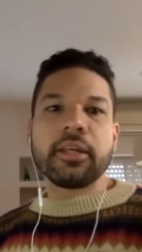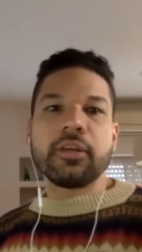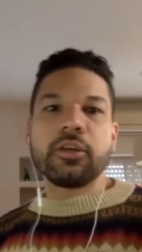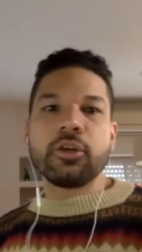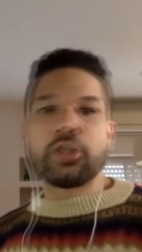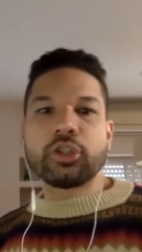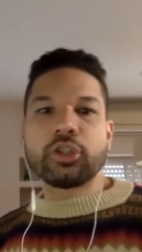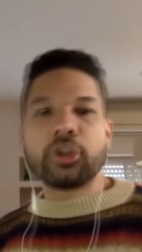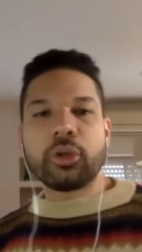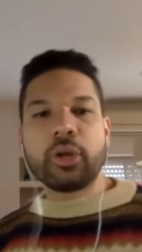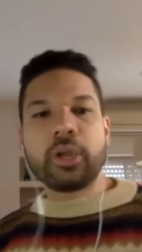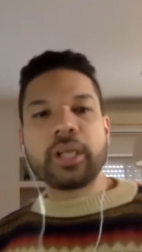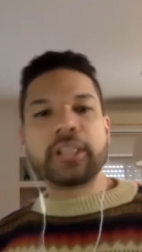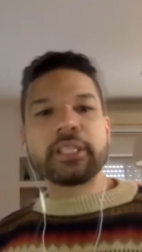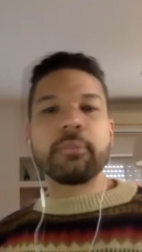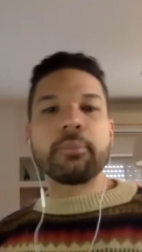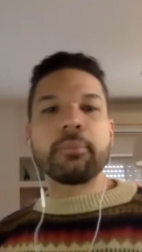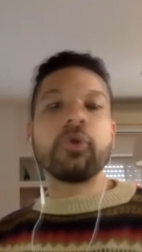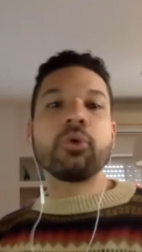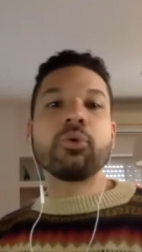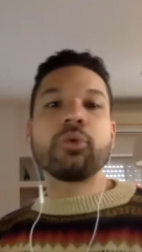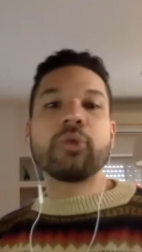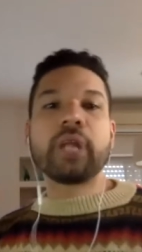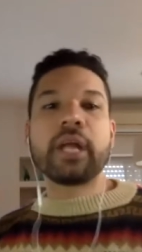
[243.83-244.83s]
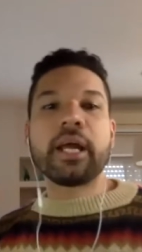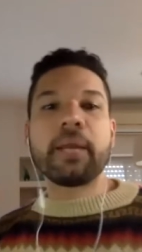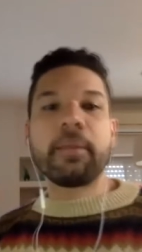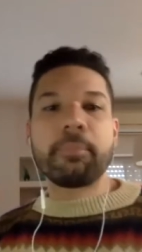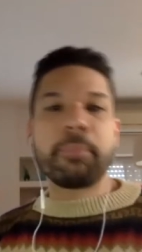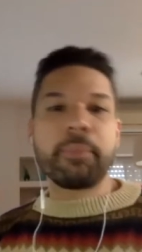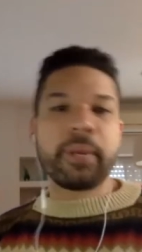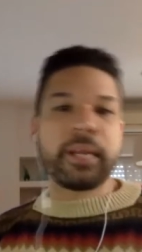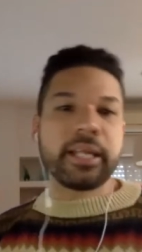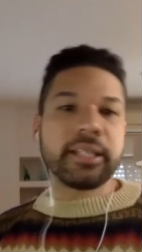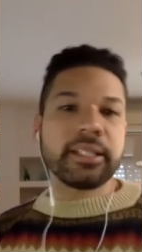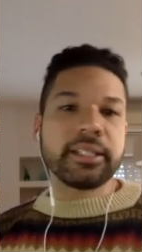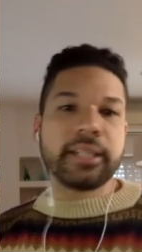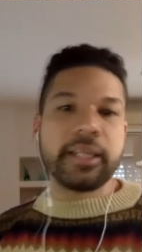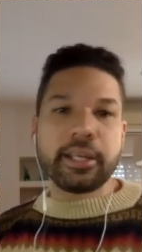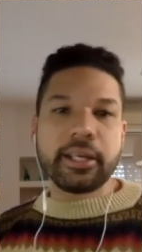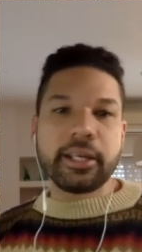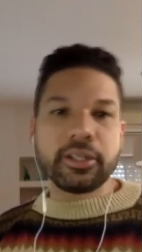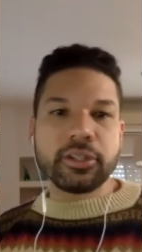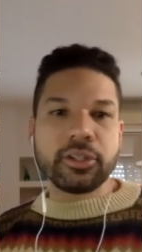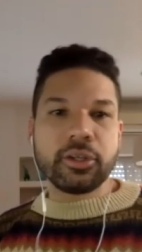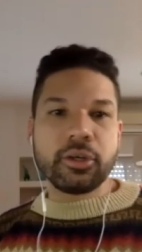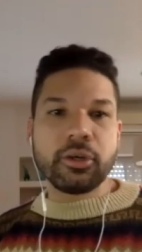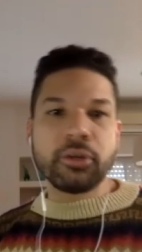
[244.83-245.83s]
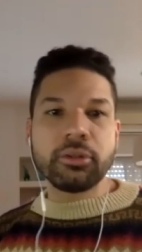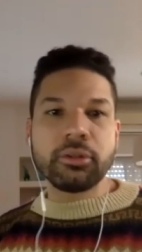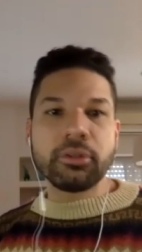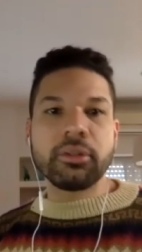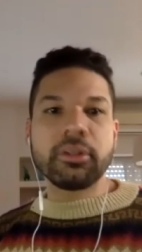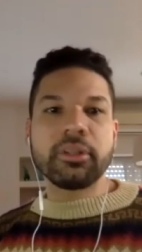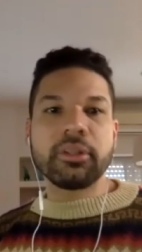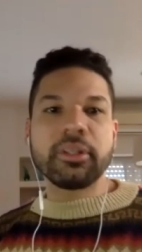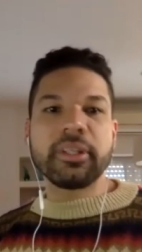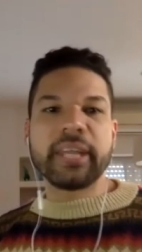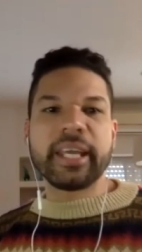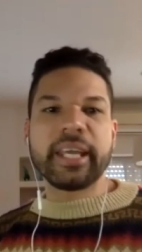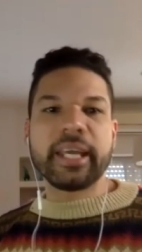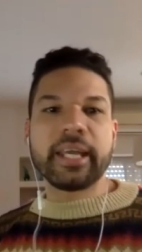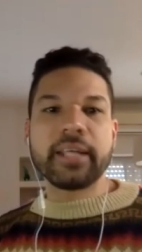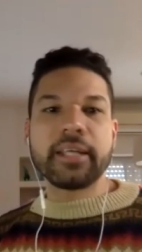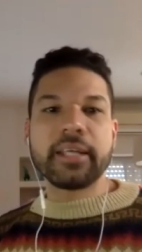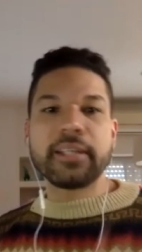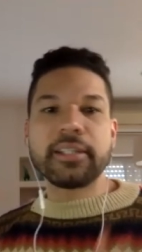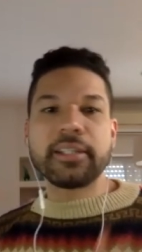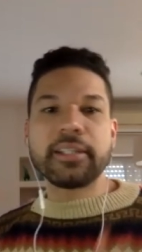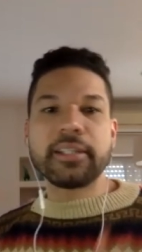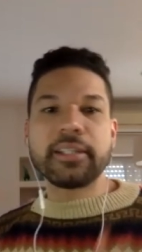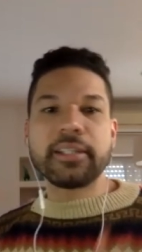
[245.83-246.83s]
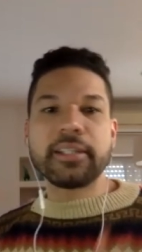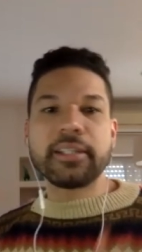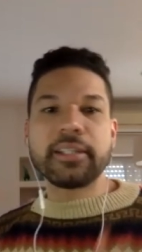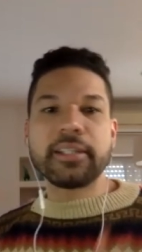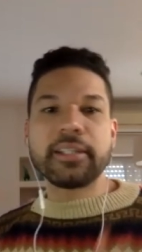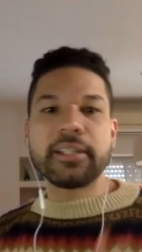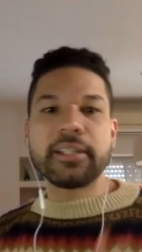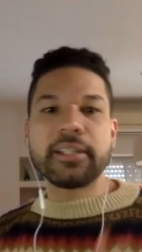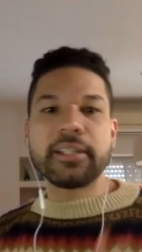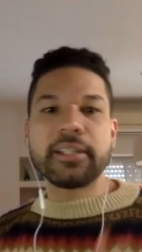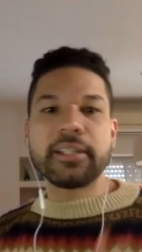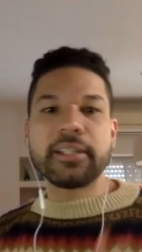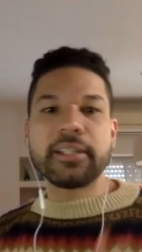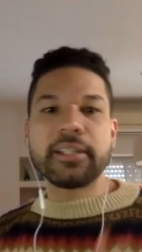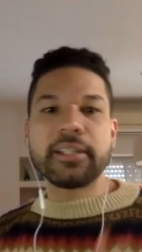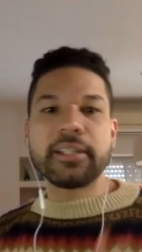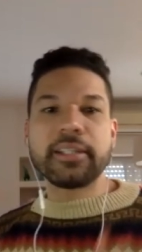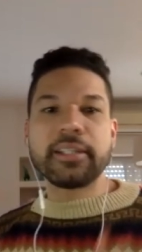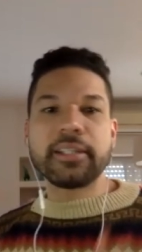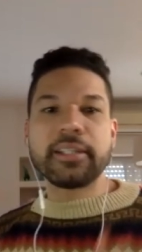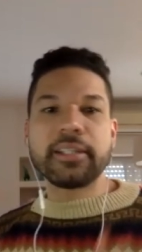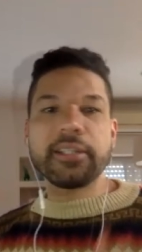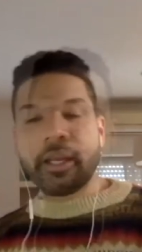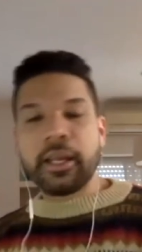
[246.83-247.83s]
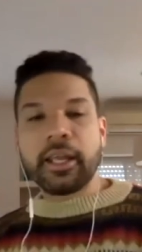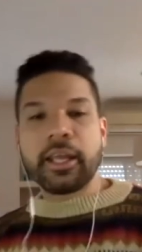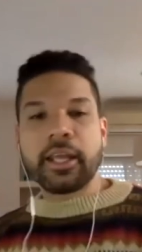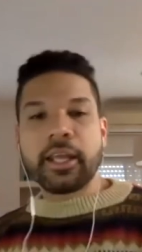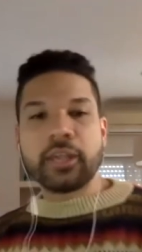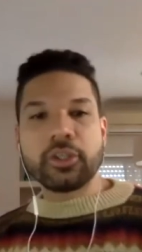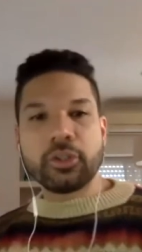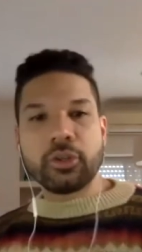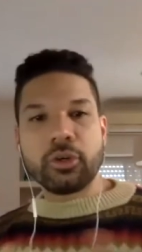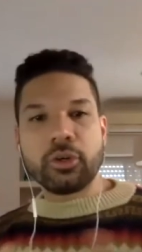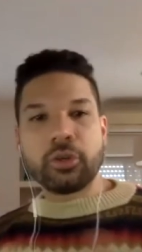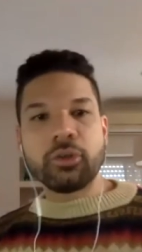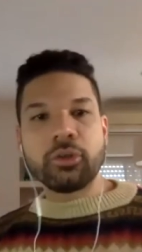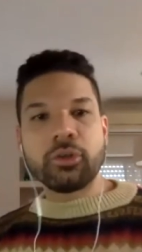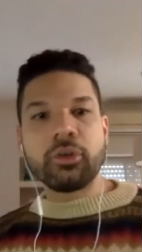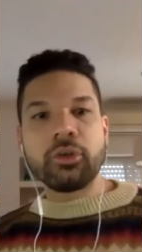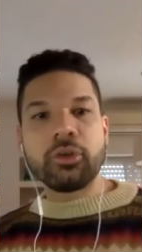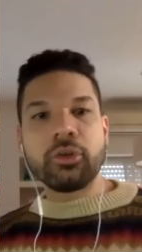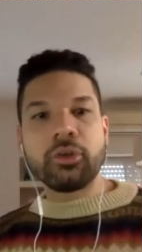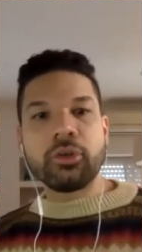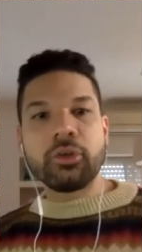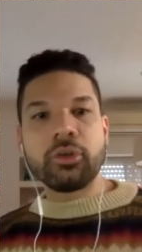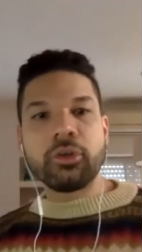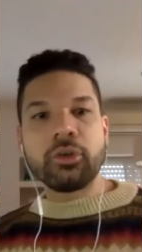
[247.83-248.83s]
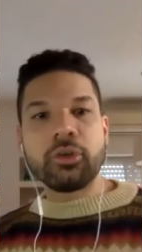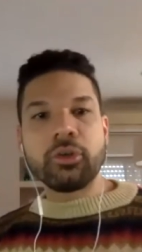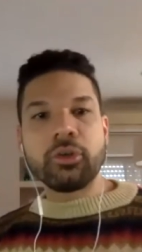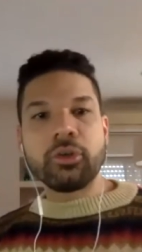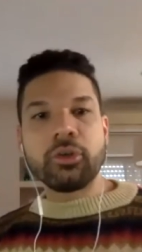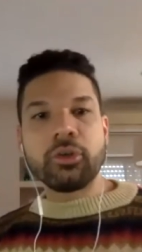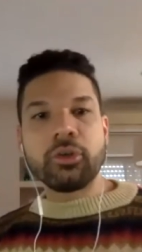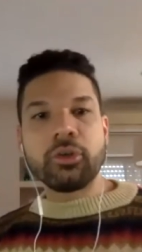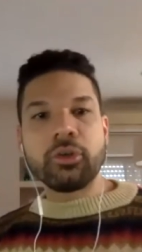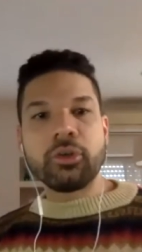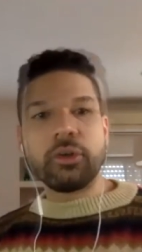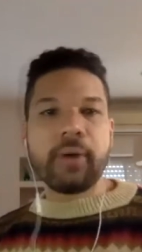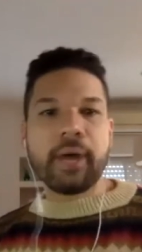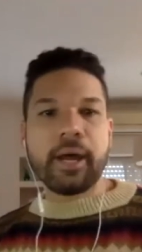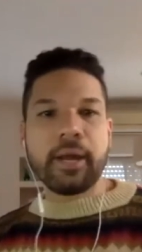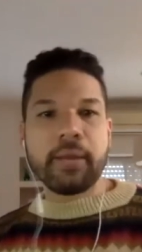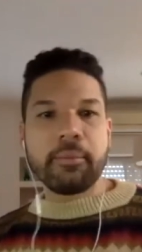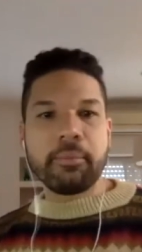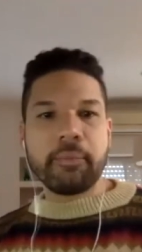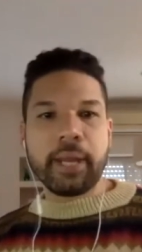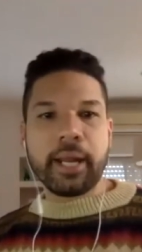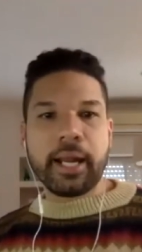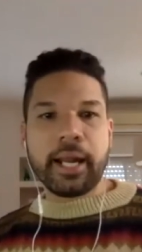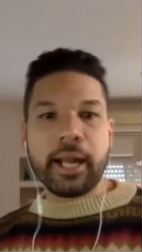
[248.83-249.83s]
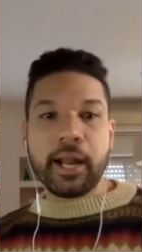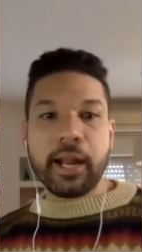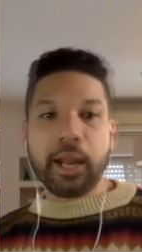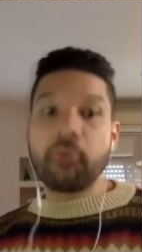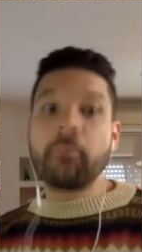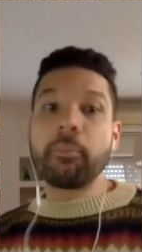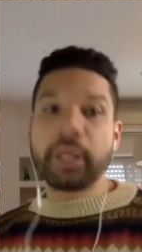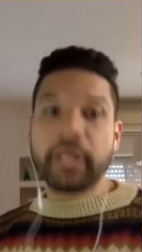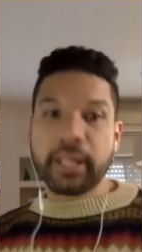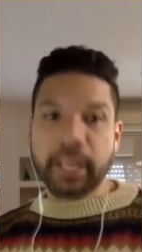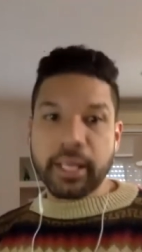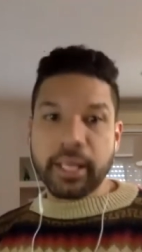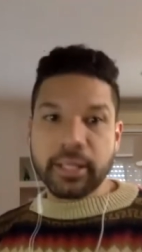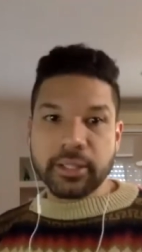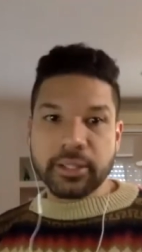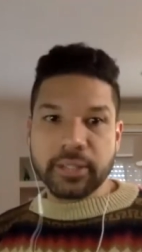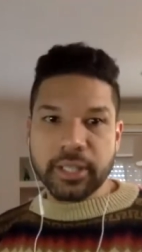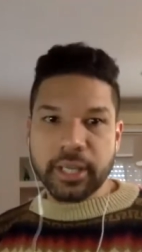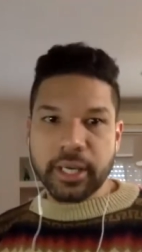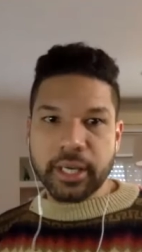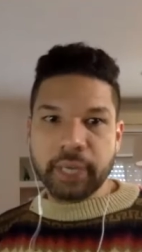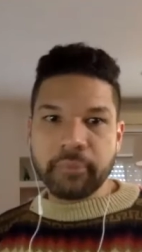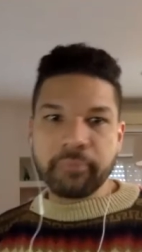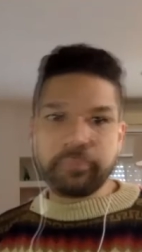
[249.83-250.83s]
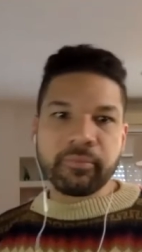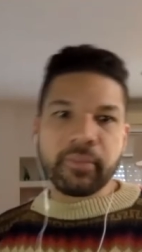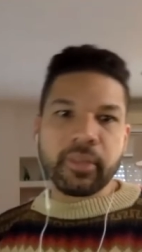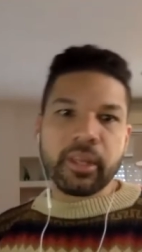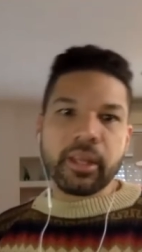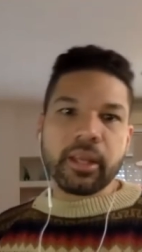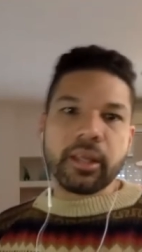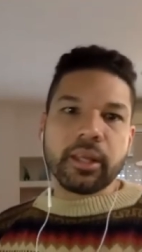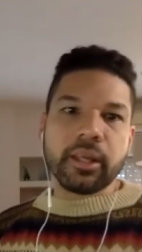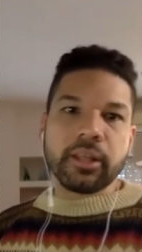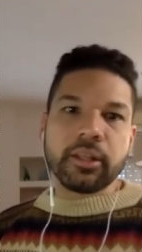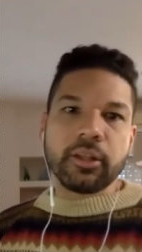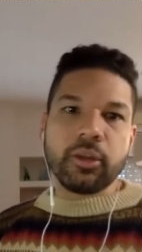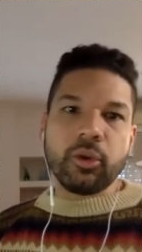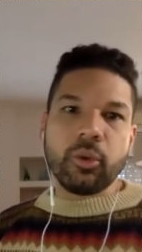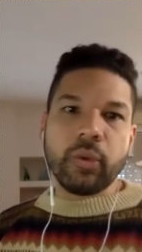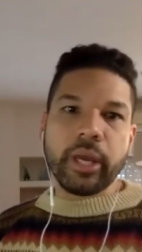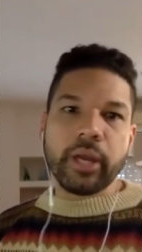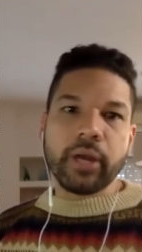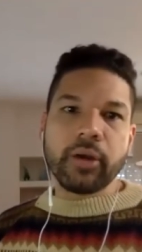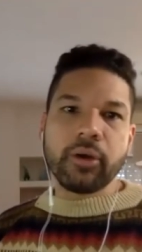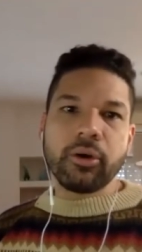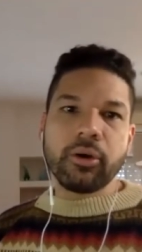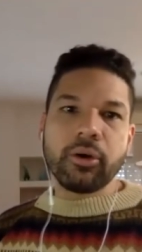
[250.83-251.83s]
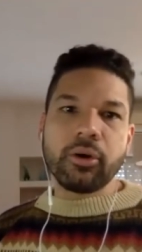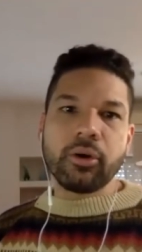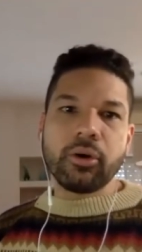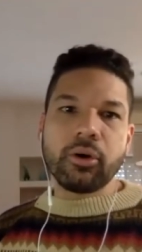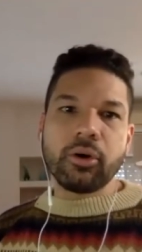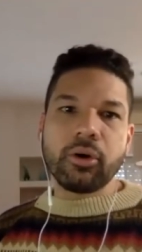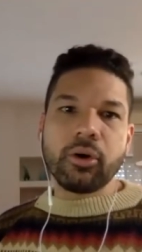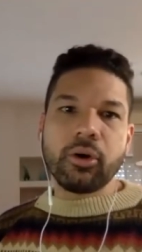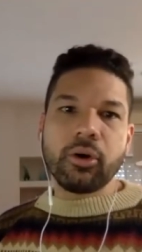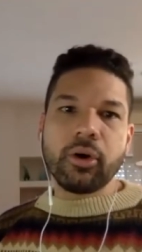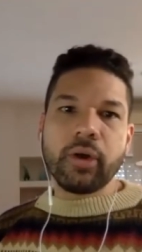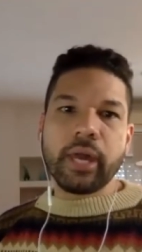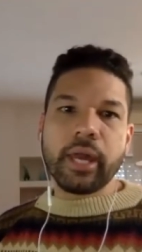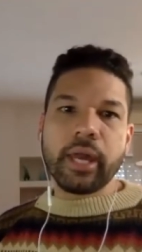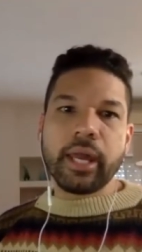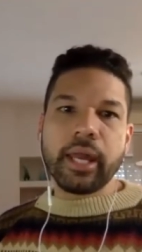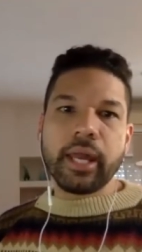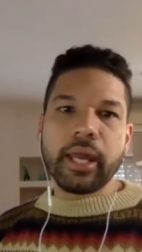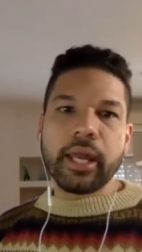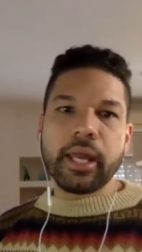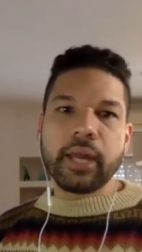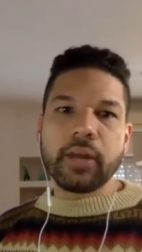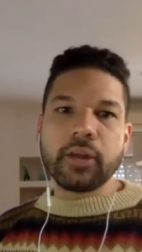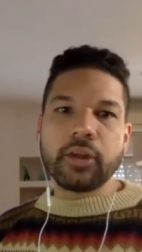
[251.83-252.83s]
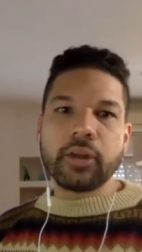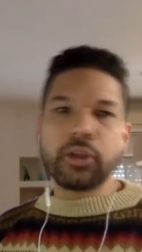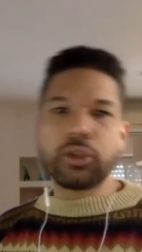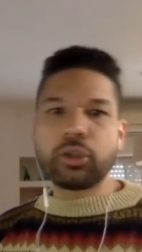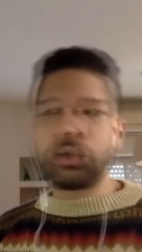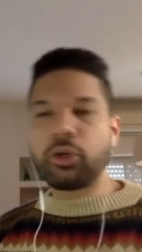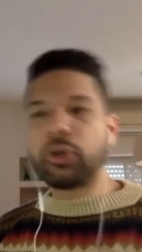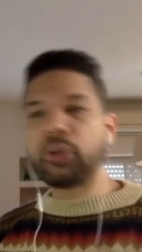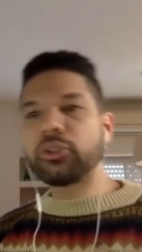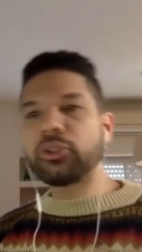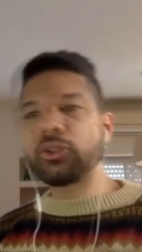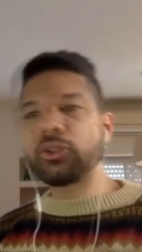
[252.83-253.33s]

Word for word: Nosotros hacemos una preselección de 50, que son los 50 que van para la competencia. Luego eh, nosotros